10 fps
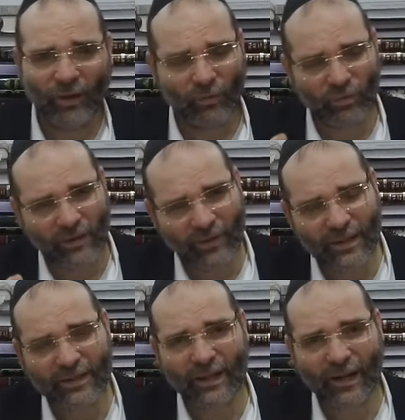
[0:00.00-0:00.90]
Vous avez un
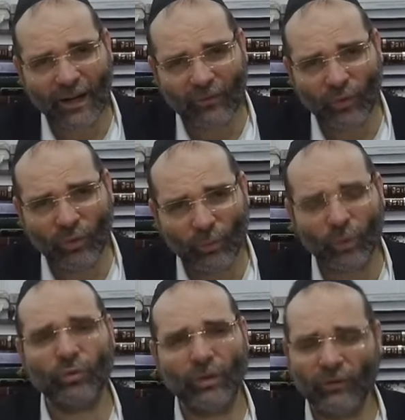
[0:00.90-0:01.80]
Sarah à vous
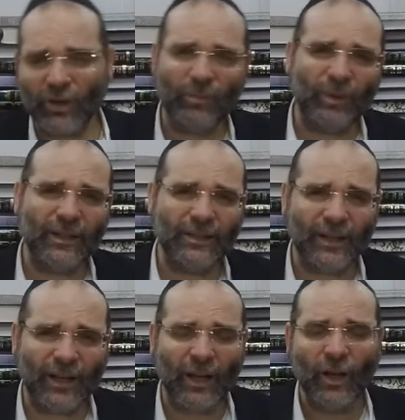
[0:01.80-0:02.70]
pour tuer. Vous n'avez pas des
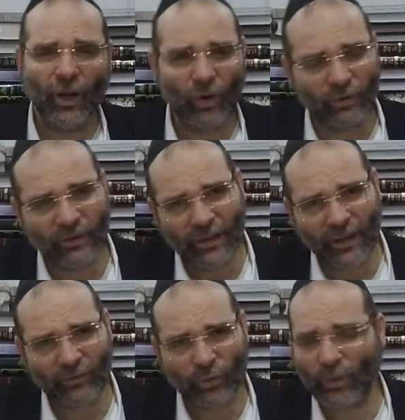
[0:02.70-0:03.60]
saras.
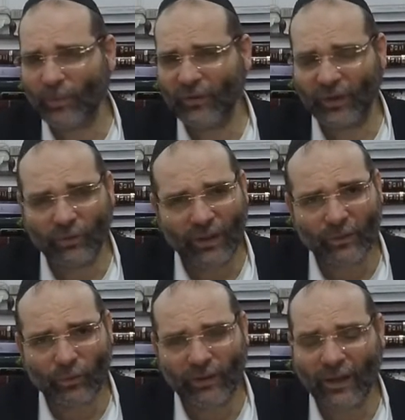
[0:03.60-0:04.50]
Lotinaf, tu ne dois pas faire de
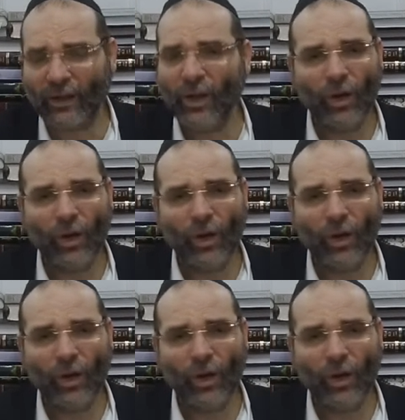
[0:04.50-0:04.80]
l'adultère.